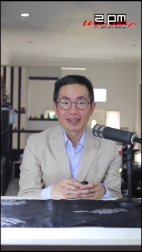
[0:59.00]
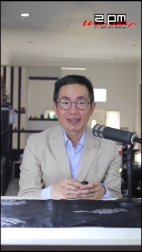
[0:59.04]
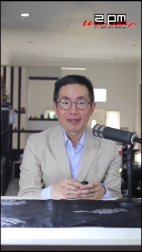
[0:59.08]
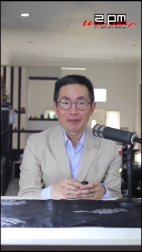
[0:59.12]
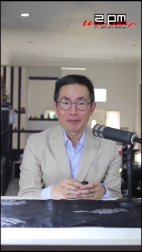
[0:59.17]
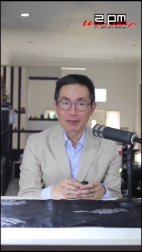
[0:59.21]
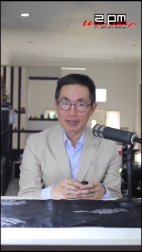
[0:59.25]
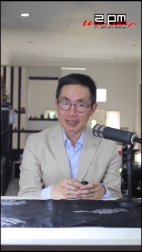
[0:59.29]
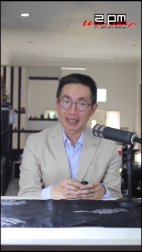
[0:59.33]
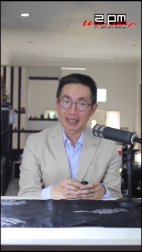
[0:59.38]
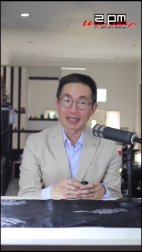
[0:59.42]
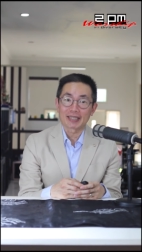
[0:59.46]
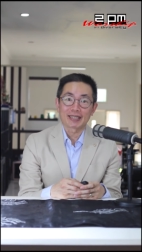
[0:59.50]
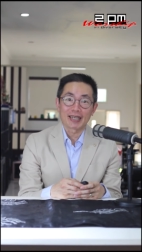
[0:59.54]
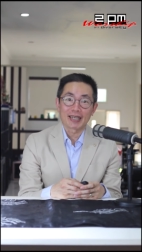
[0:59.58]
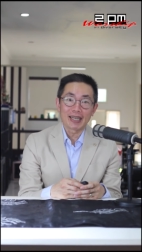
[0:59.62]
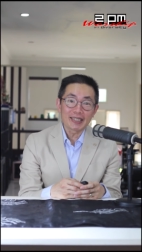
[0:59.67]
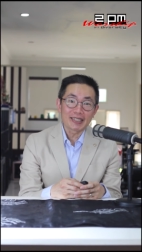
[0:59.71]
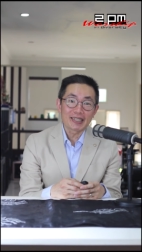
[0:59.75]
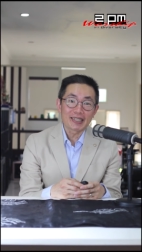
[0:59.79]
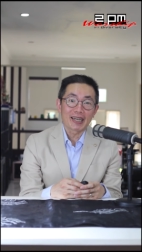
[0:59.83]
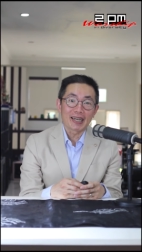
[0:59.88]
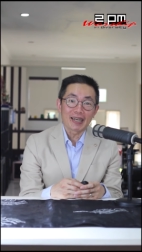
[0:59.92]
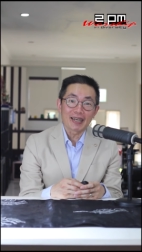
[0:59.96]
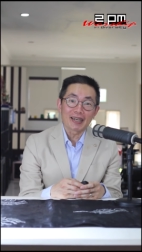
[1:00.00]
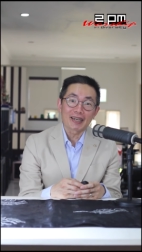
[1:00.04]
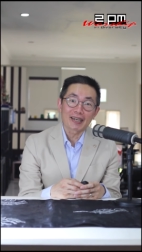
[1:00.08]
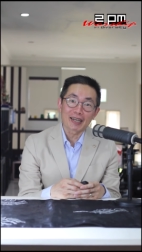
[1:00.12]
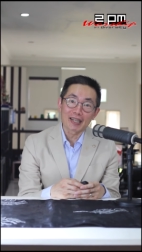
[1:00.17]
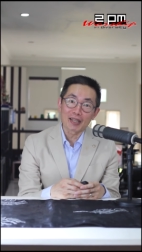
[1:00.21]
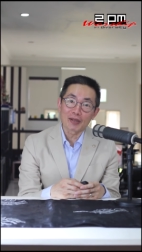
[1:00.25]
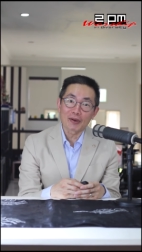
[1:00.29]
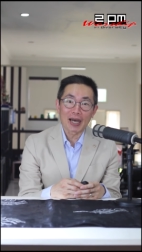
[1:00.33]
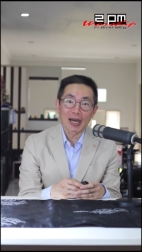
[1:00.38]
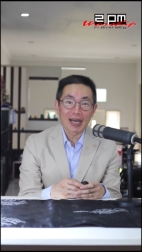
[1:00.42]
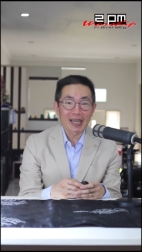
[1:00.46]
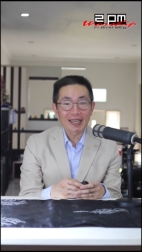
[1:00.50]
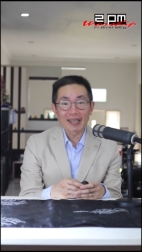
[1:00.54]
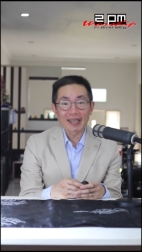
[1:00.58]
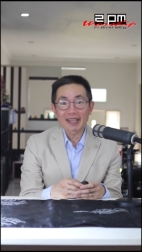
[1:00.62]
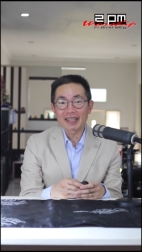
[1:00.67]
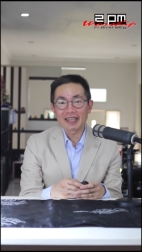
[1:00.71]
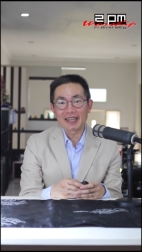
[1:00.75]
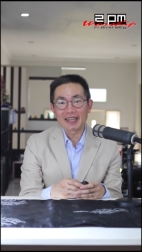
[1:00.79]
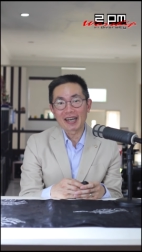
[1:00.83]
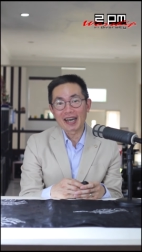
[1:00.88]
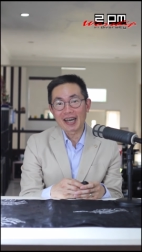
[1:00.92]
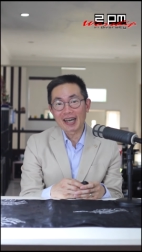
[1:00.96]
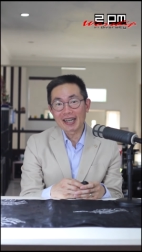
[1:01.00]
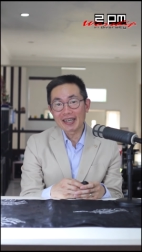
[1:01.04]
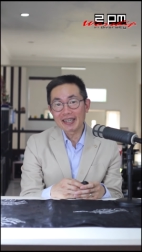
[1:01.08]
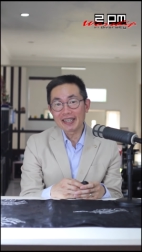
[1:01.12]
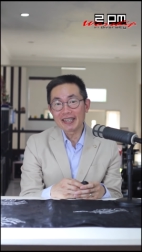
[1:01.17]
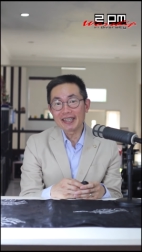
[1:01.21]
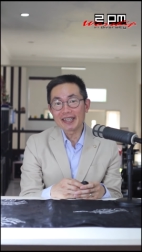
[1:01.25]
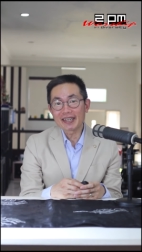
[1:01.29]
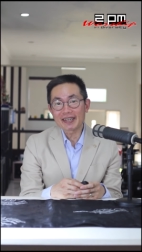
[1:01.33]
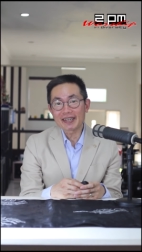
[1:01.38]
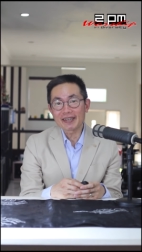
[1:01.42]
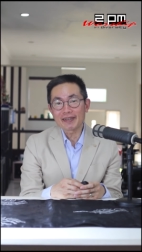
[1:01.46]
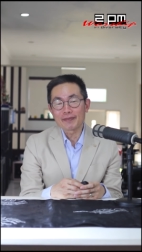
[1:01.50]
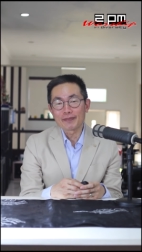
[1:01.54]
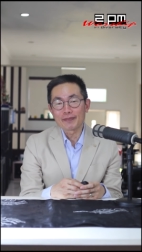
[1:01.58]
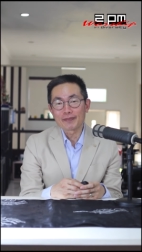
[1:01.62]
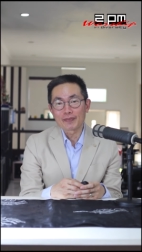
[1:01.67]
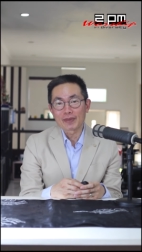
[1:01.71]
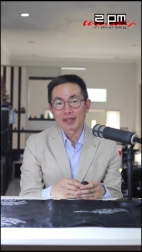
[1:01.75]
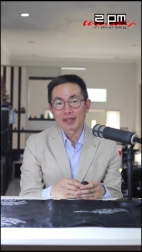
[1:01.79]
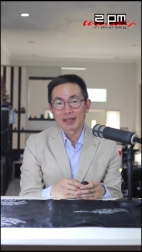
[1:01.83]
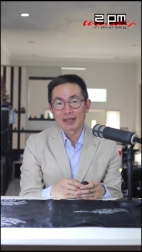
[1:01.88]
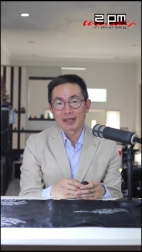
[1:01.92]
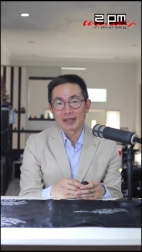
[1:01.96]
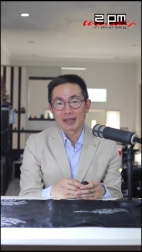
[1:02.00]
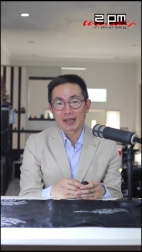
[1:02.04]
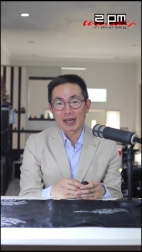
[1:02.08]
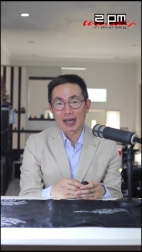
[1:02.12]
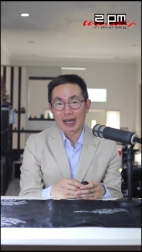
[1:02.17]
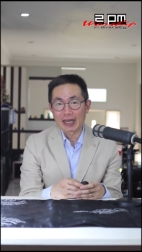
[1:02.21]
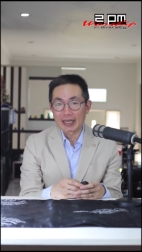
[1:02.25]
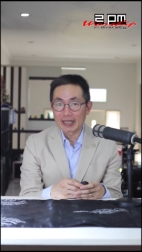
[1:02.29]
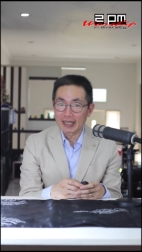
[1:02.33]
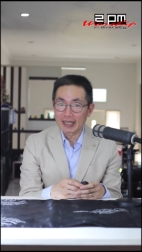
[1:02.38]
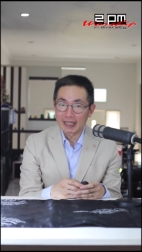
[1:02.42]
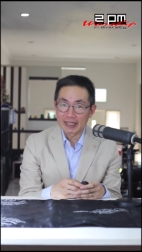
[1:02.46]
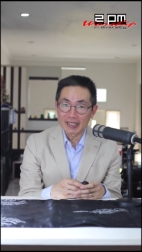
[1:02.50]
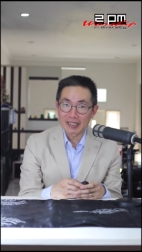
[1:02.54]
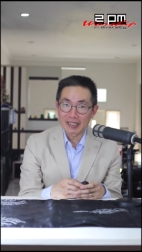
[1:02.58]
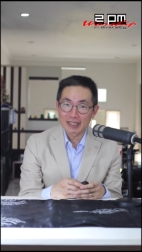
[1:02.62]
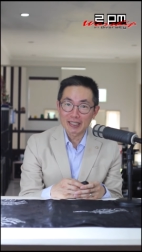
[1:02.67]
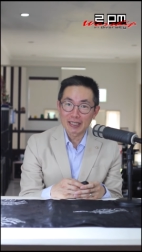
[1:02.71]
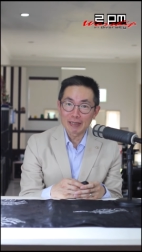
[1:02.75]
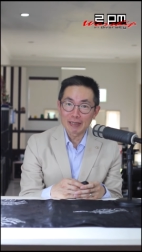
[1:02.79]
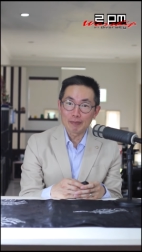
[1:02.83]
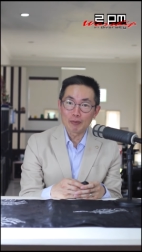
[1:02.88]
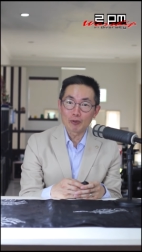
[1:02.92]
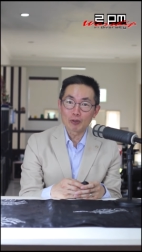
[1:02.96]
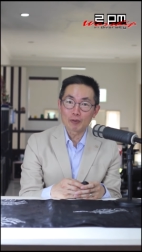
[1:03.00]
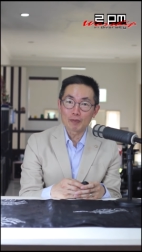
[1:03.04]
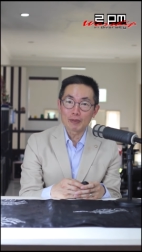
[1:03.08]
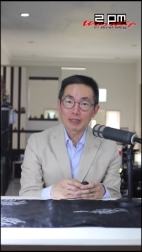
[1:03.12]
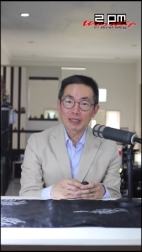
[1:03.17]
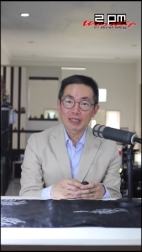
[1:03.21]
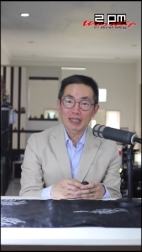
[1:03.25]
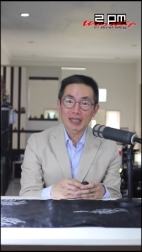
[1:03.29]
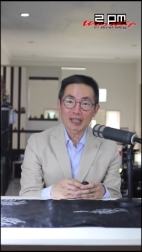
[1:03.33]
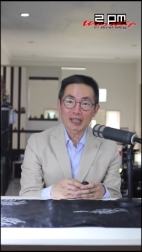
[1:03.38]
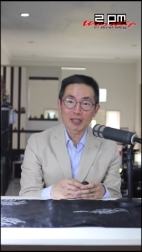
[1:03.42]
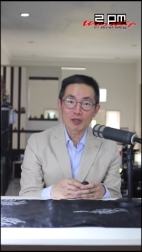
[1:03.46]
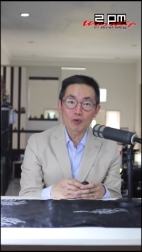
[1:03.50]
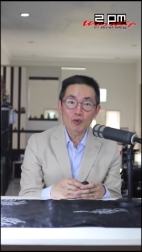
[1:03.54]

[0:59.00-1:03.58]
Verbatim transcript: Bisa saja kalau ayah tidak hadir, ayahnya sibuk mencari